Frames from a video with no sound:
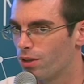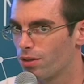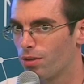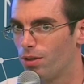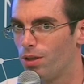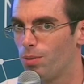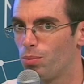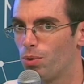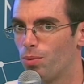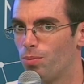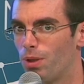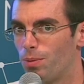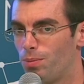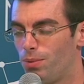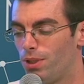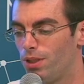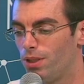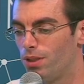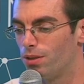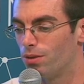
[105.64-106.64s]
on a travaillé pour
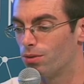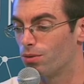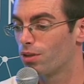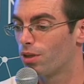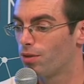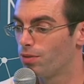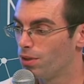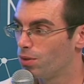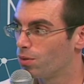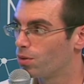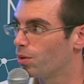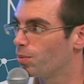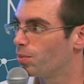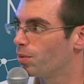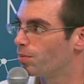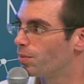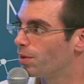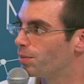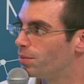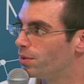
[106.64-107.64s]
MAPI, euh, on travaille encore
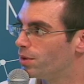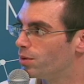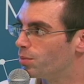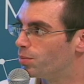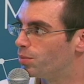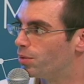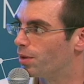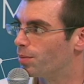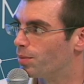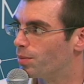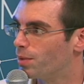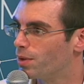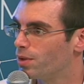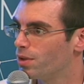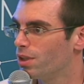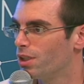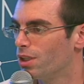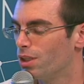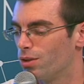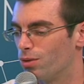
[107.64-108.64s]
pour MAPI depuis un moment.
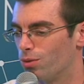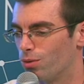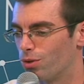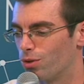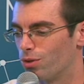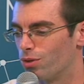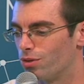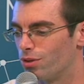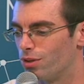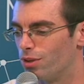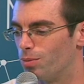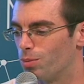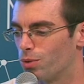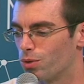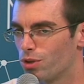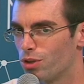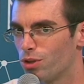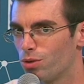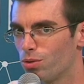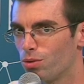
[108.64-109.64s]
Donc euh, c'est des
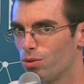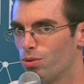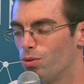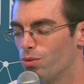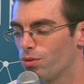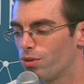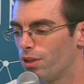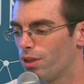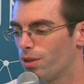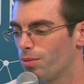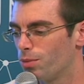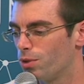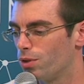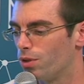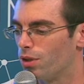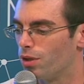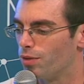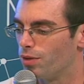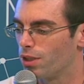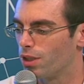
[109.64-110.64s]
projets sur le long terme
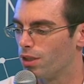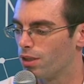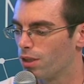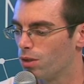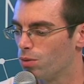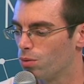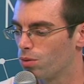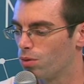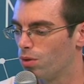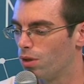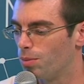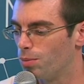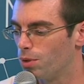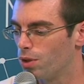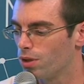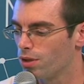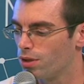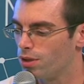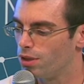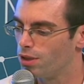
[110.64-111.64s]
euh, avec lesquels on
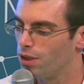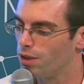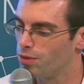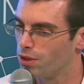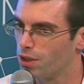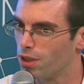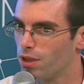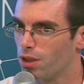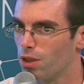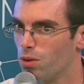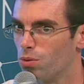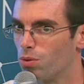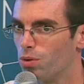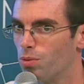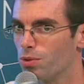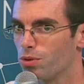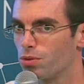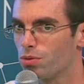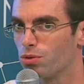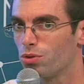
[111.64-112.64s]
collabore et avec lesquels on
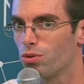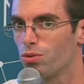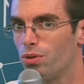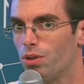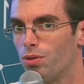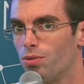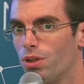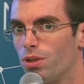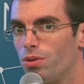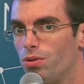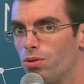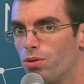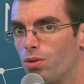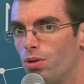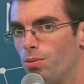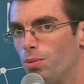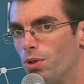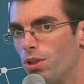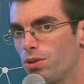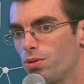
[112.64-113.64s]
commence aujourd'hui à avoir une
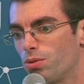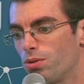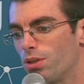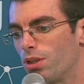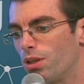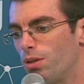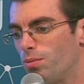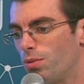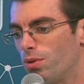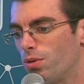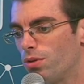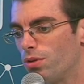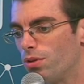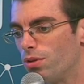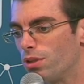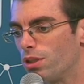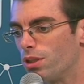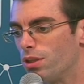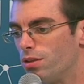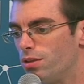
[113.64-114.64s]
collaboration
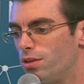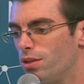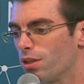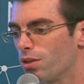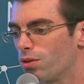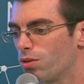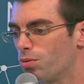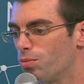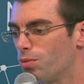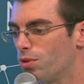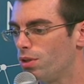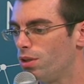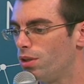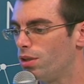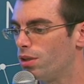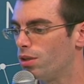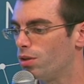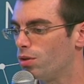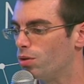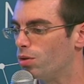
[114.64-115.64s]
également qui est directement
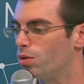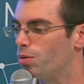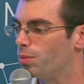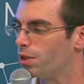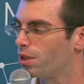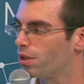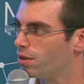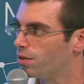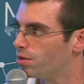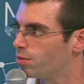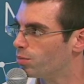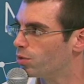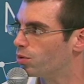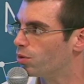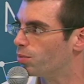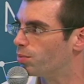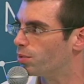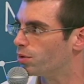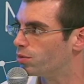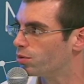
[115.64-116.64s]
liée au mécanisme de
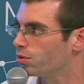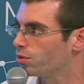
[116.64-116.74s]
l'open